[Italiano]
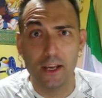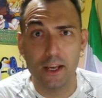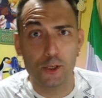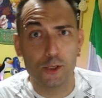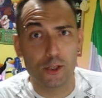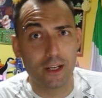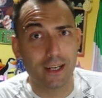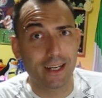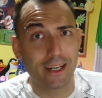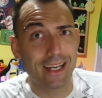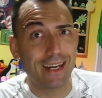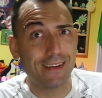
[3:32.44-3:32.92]

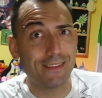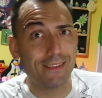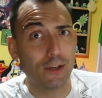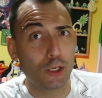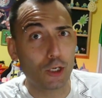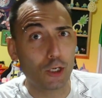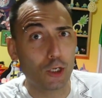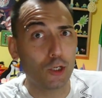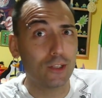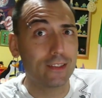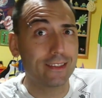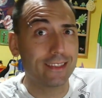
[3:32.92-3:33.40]
cercava il
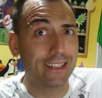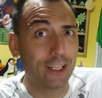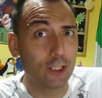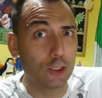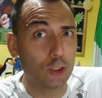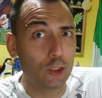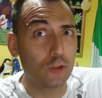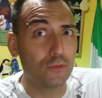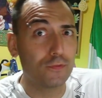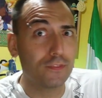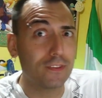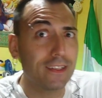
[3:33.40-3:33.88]

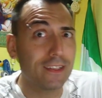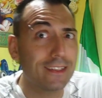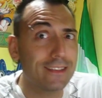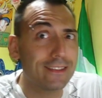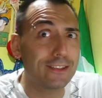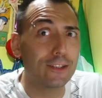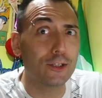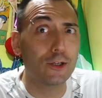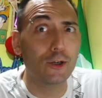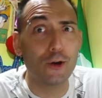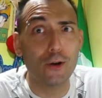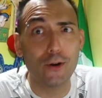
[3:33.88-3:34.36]
contatto
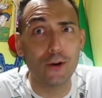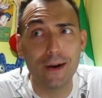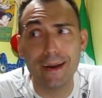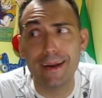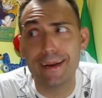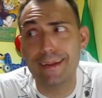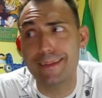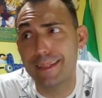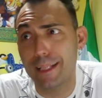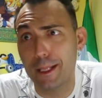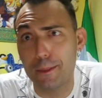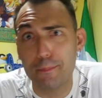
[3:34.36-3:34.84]
fisico
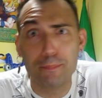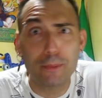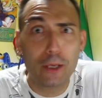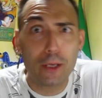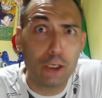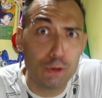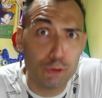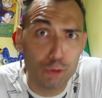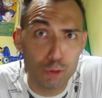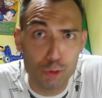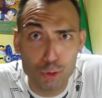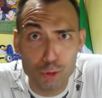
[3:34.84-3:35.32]
e ti è
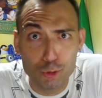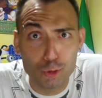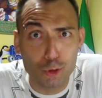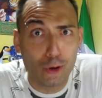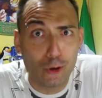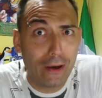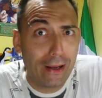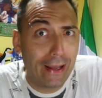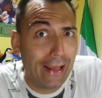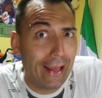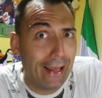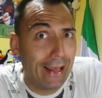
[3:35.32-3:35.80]

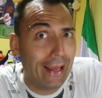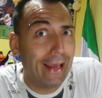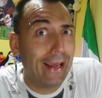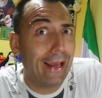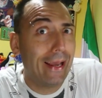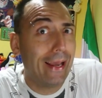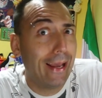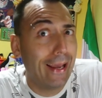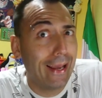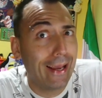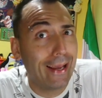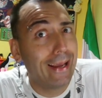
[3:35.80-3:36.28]
piaciuto,
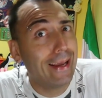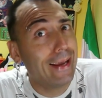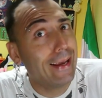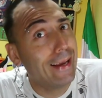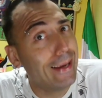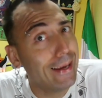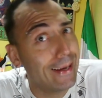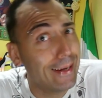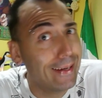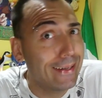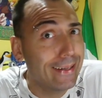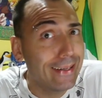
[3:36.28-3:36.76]
eh,
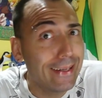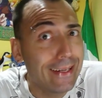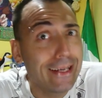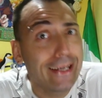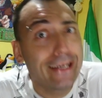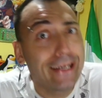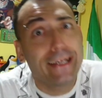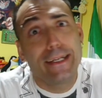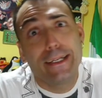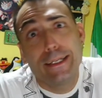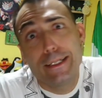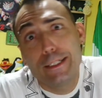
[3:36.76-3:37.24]
eh
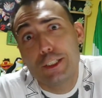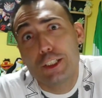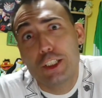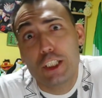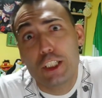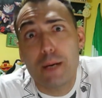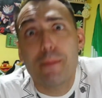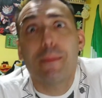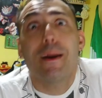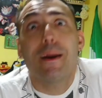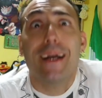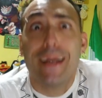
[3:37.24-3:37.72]

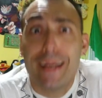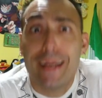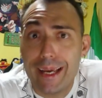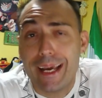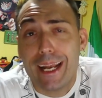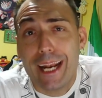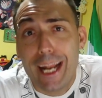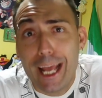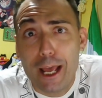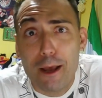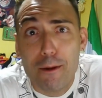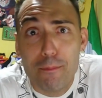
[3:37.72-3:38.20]
ci
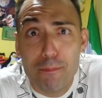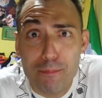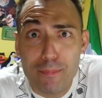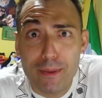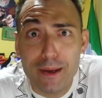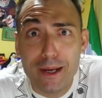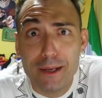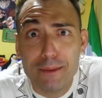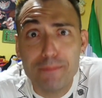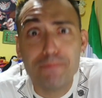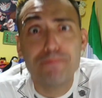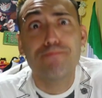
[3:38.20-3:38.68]

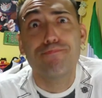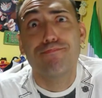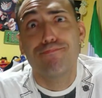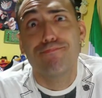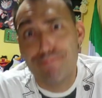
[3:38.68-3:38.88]
mancherebbe,